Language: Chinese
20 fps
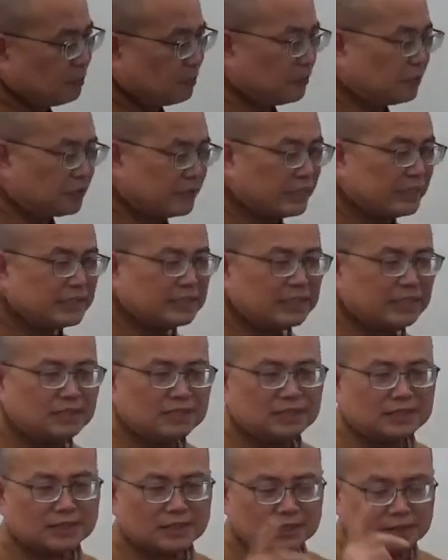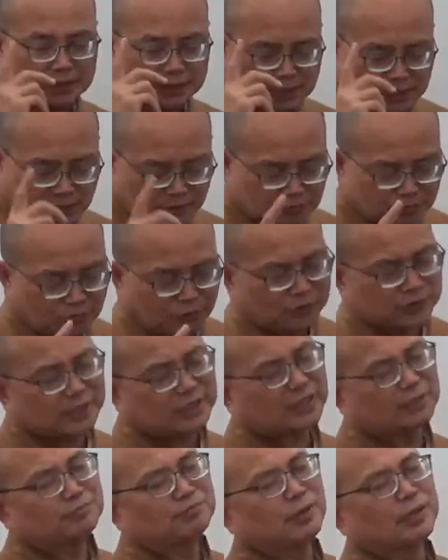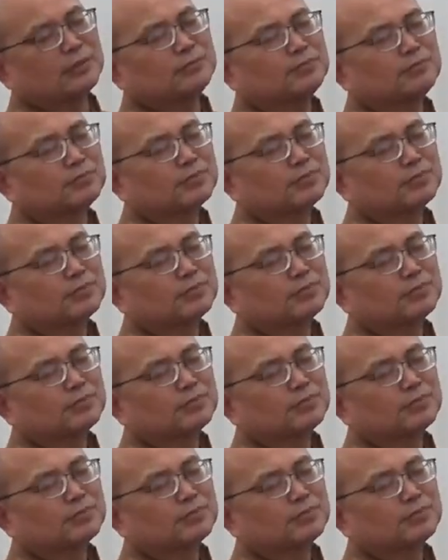菩提心是成佛的根本，